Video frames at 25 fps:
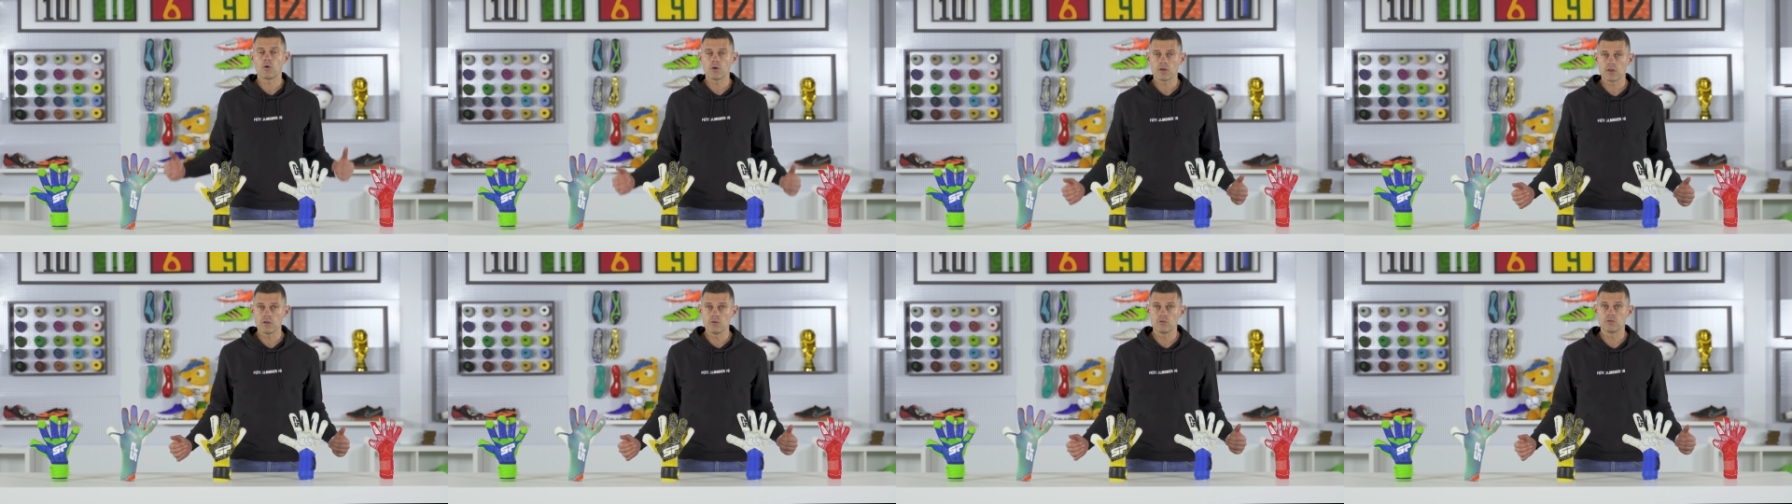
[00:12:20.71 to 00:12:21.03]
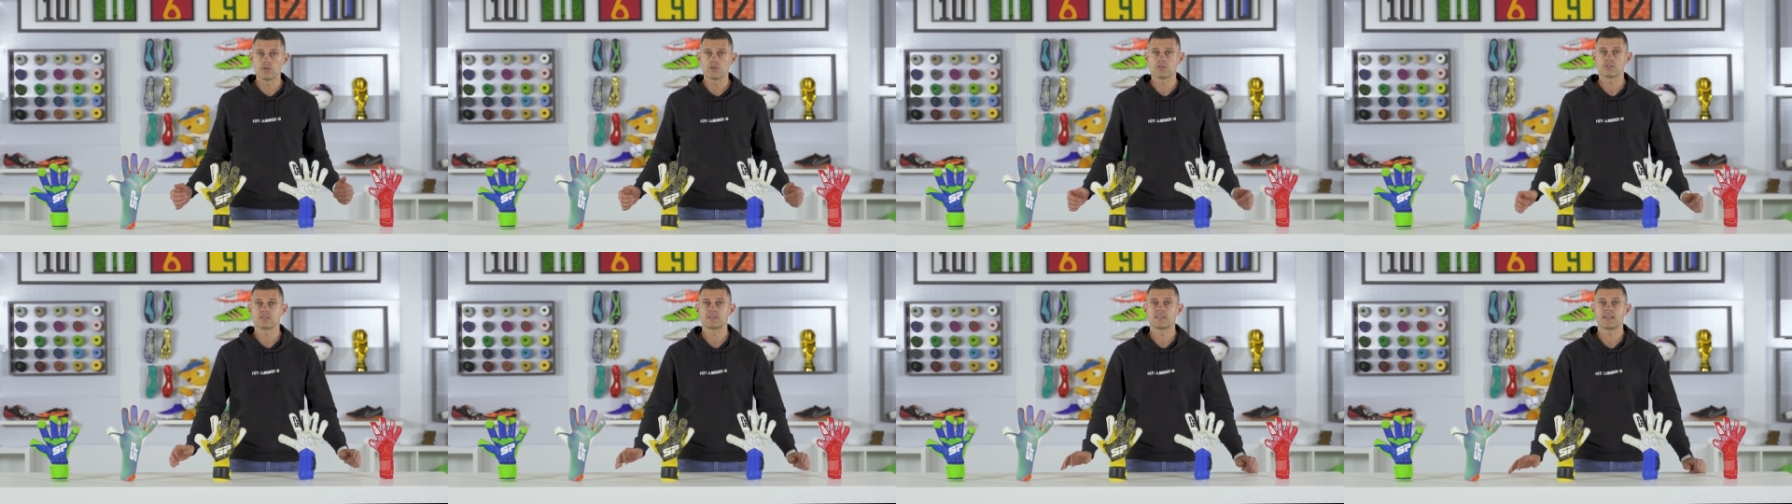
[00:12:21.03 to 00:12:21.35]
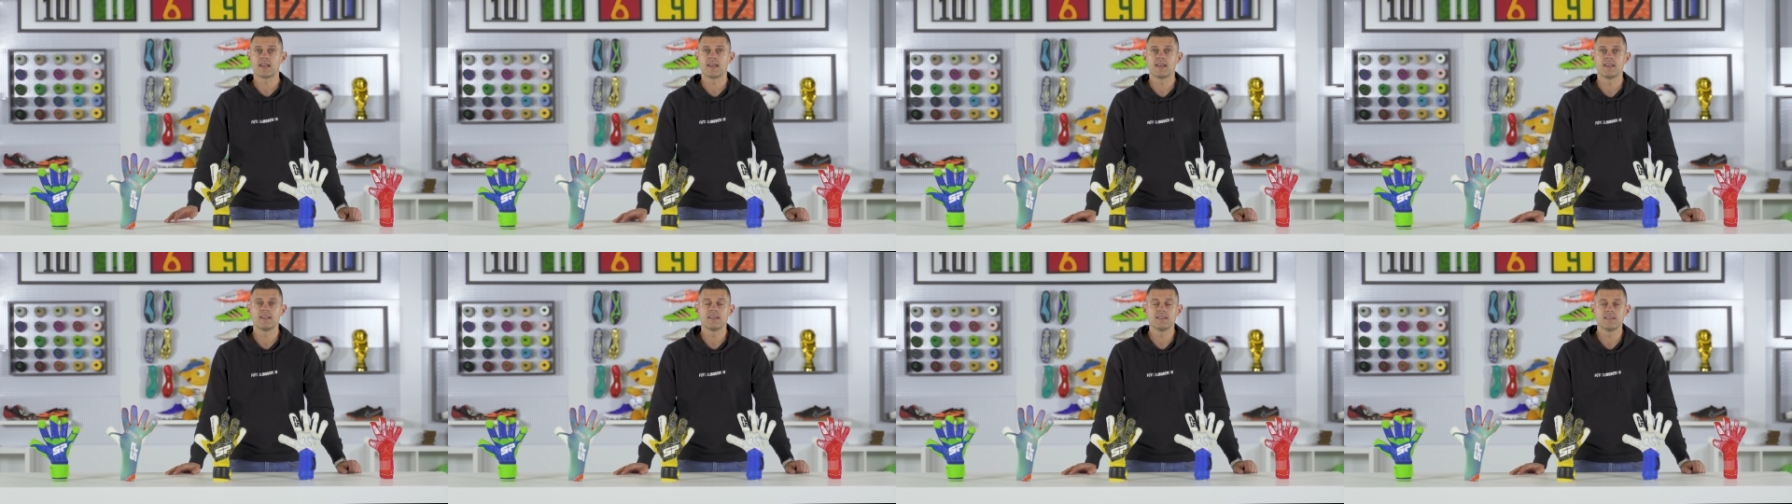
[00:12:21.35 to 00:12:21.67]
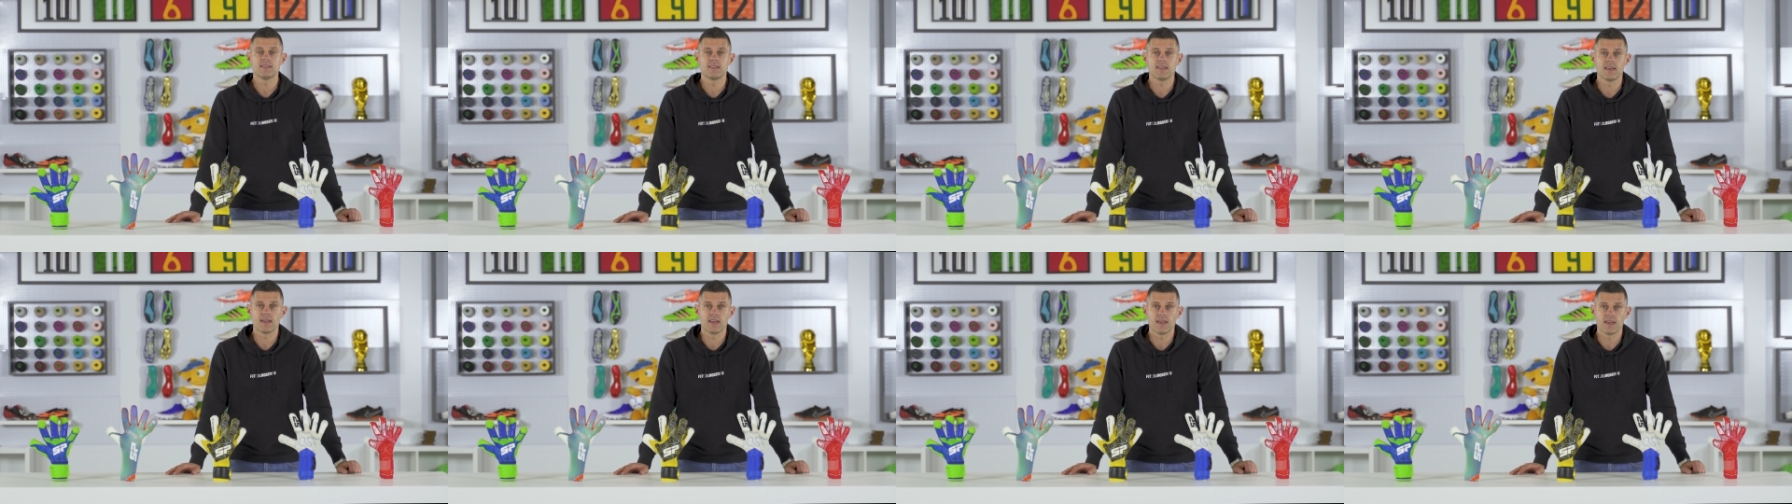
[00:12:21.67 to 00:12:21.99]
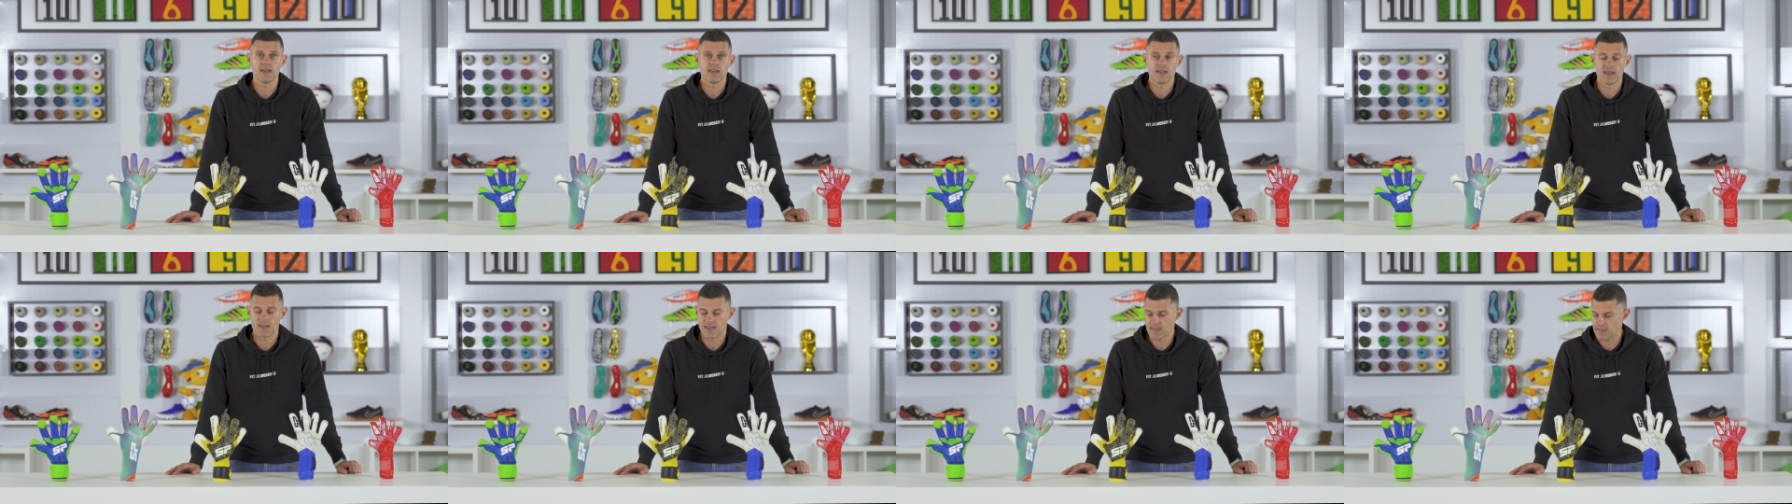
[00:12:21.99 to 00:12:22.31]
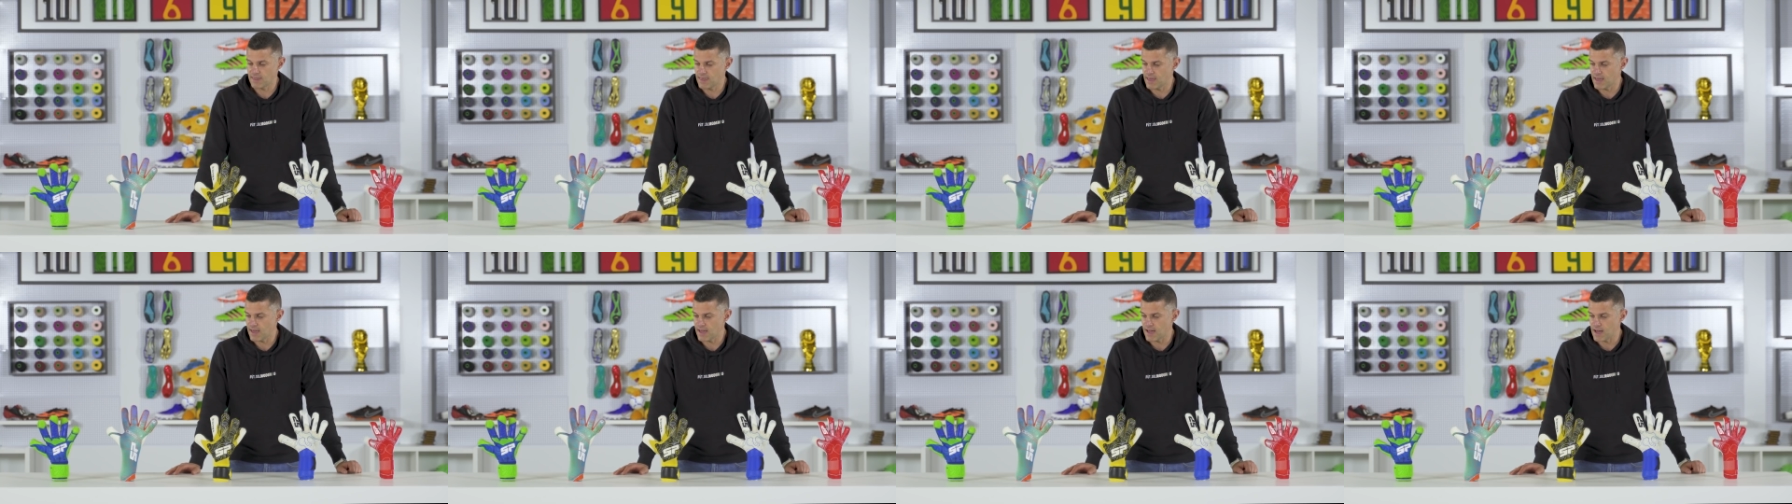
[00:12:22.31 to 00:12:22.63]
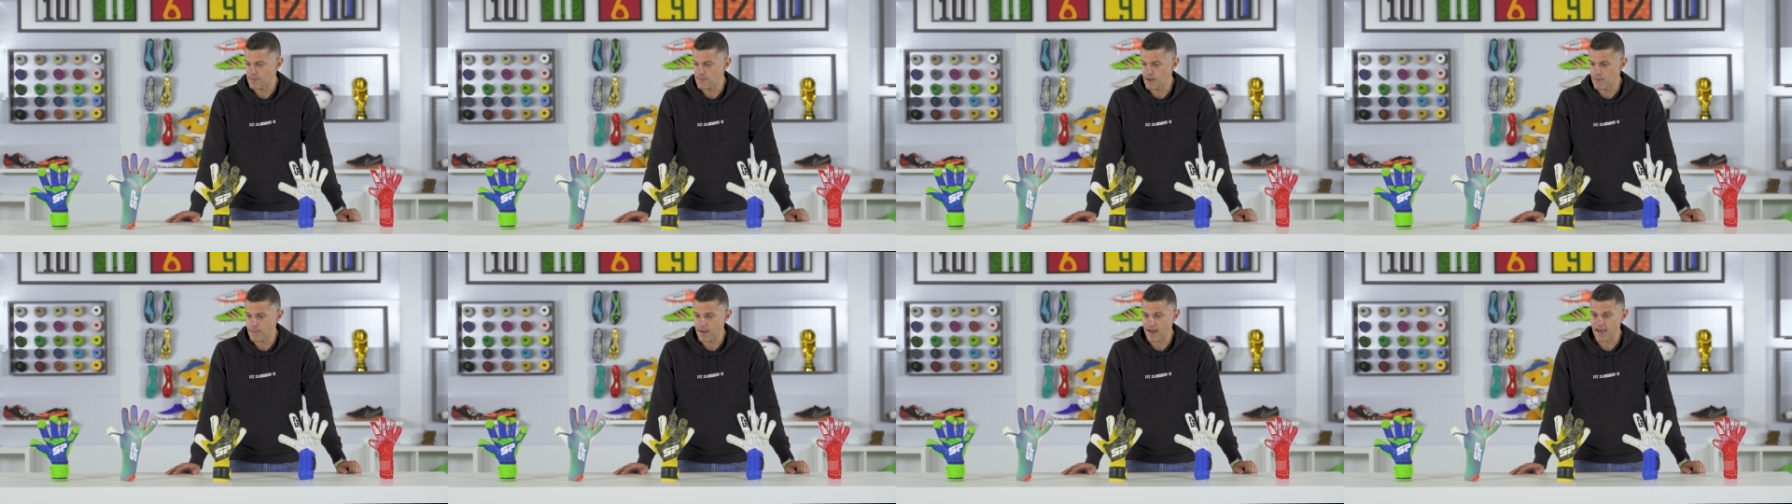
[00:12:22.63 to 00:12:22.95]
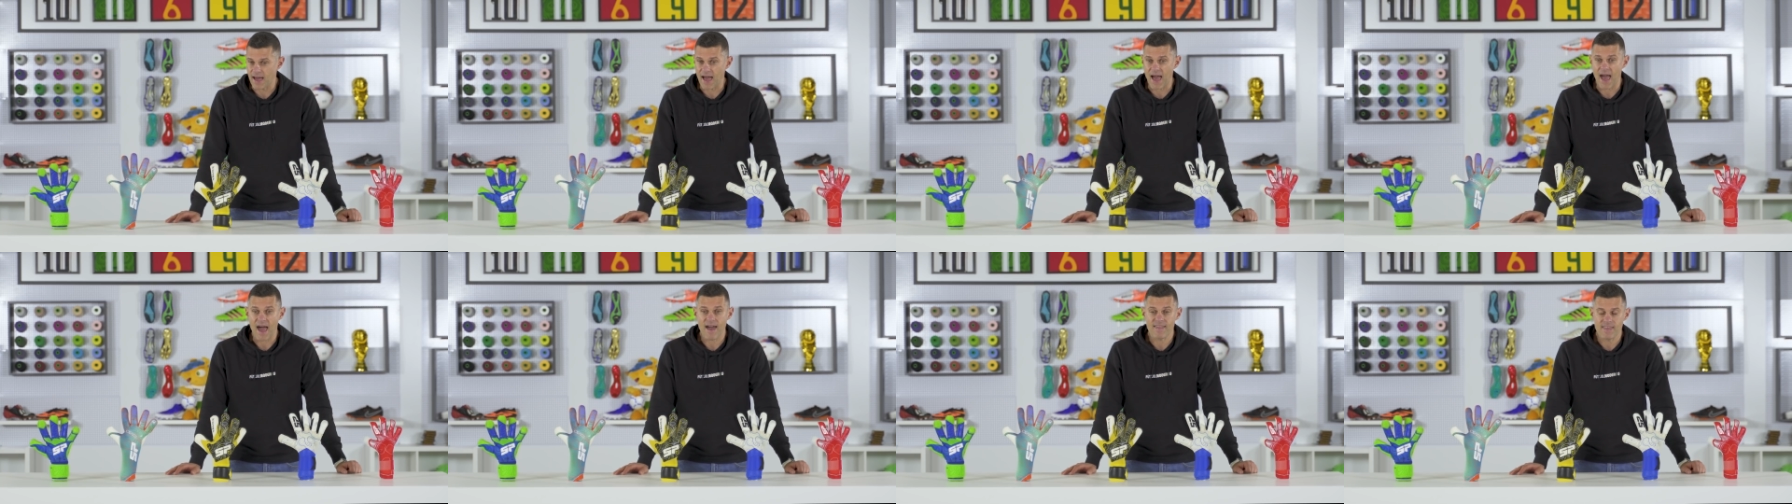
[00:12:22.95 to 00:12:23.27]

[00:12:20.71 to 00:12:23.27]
y unos Training de, de gama baja.